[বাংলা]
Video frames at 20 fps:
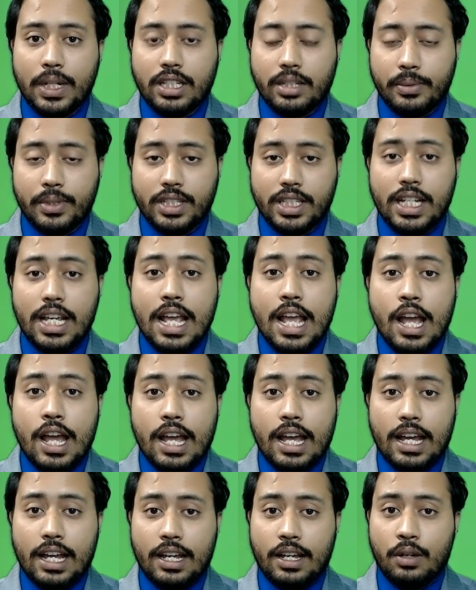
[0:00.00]
পাশাপাশি
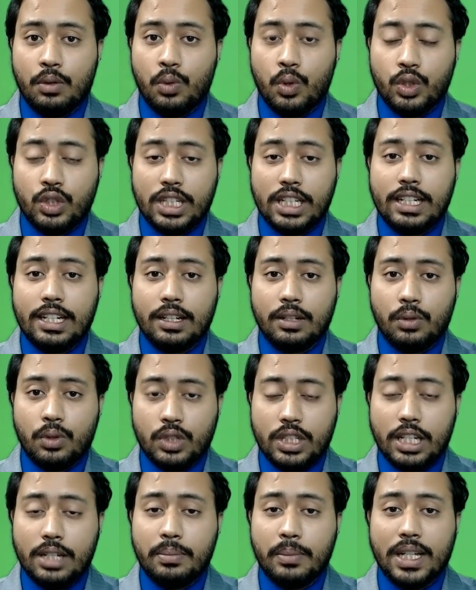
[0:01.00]
অতি
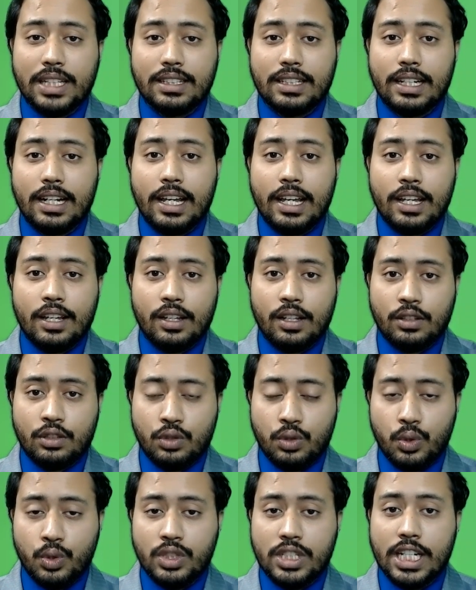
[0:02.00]
অধিক মাত্রায়
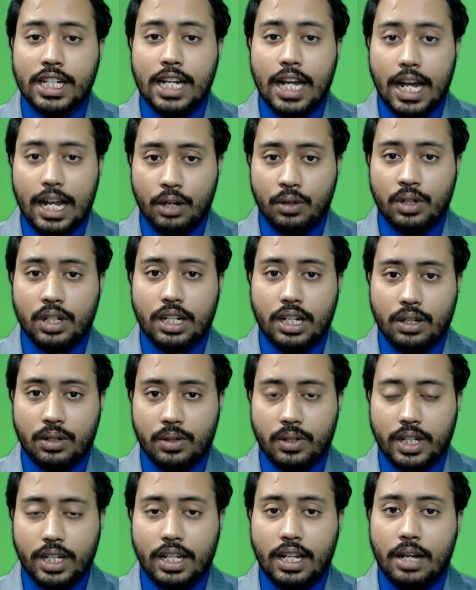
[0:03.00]
সূর্যের আলোর
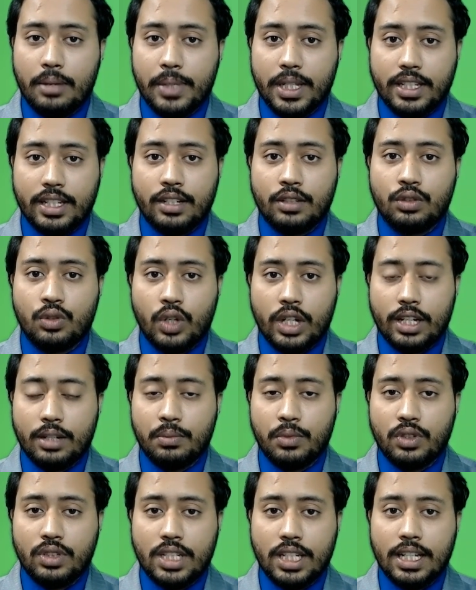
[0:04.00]
কারণে আমাদের ত্বকের
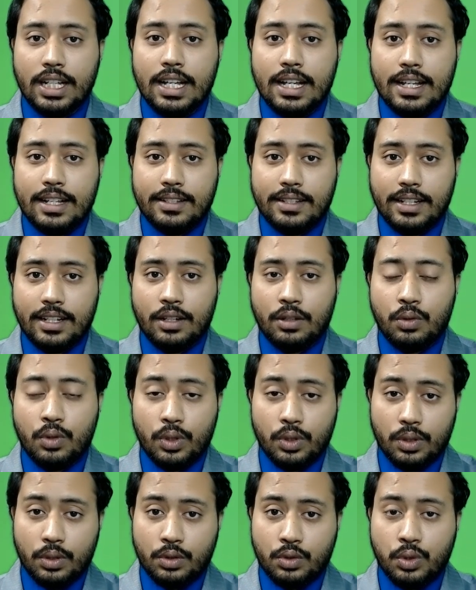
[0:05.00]
মধ্যে
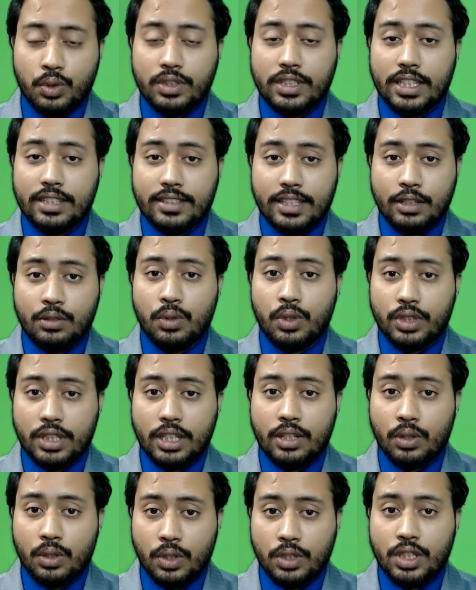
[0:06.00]
সূর্যের যেই
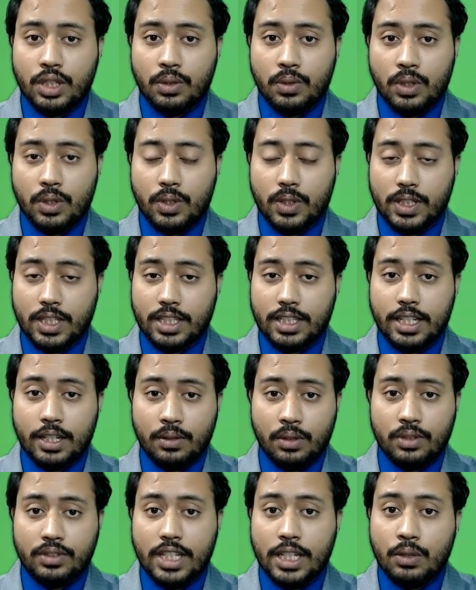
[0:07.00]
ক্ষতিকর রশ্মিগুলো রয়েছে
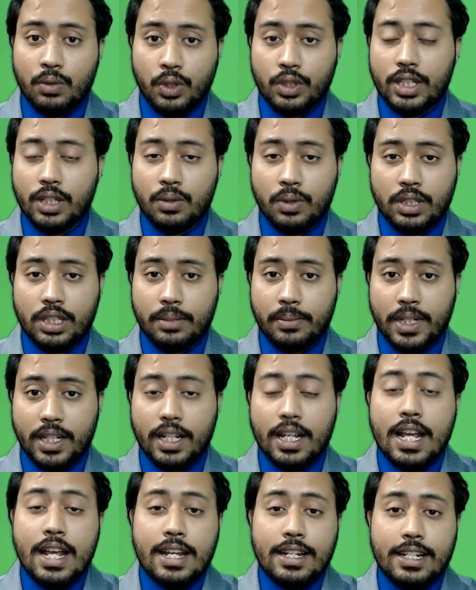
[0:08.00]
সেগুলো যেই ক্ষতি করতে পারে
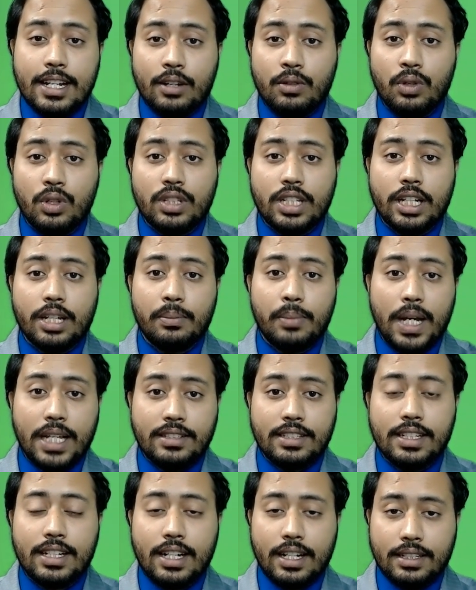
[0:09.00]
সেগুলো থেকে
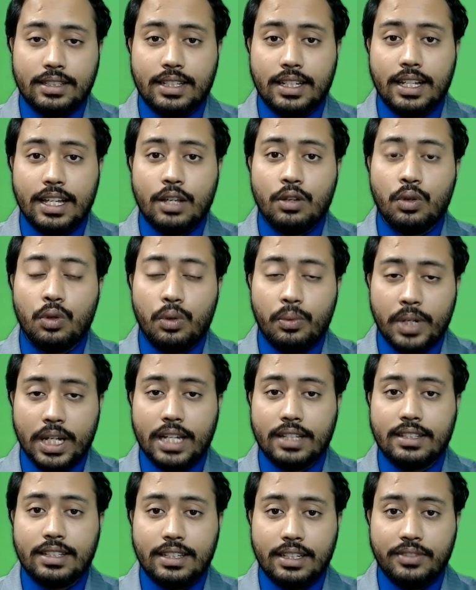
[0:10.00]
বাঁচিয়ে রাখতে এই
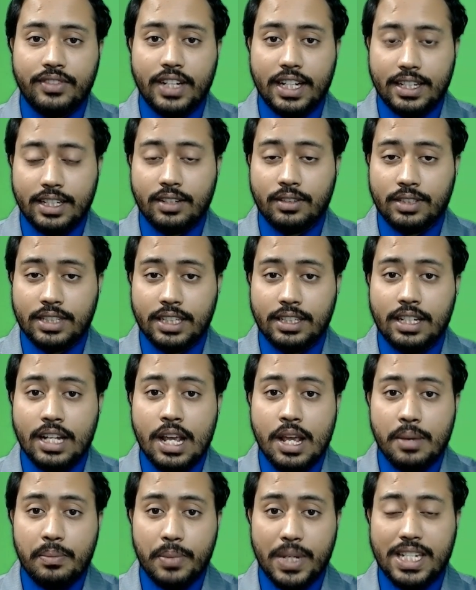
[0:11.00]
ওমেগা থ্রি ফ্যাটি অ্যাসিড
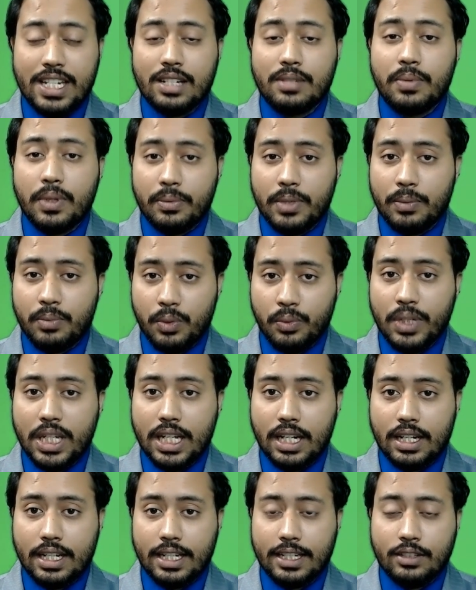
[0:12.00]
বিশেষভাবে
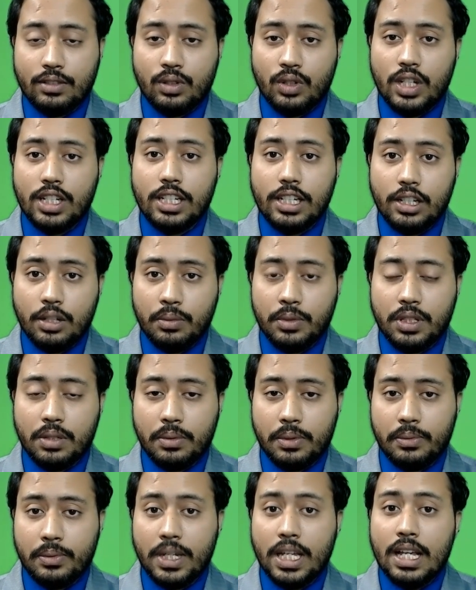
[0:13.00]
ভূমিকা রাখে এজন্যই
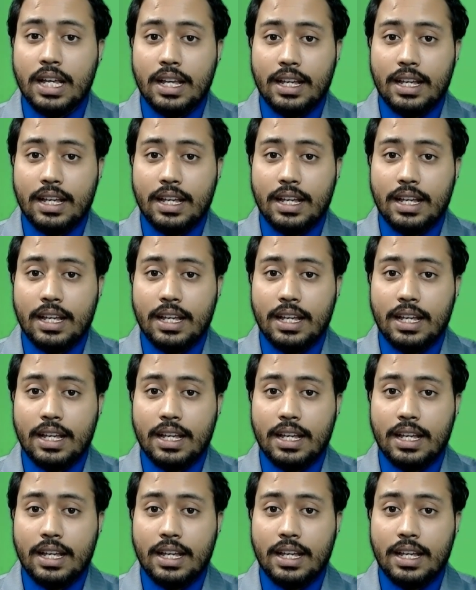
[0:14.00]
নিয়মিতভাবে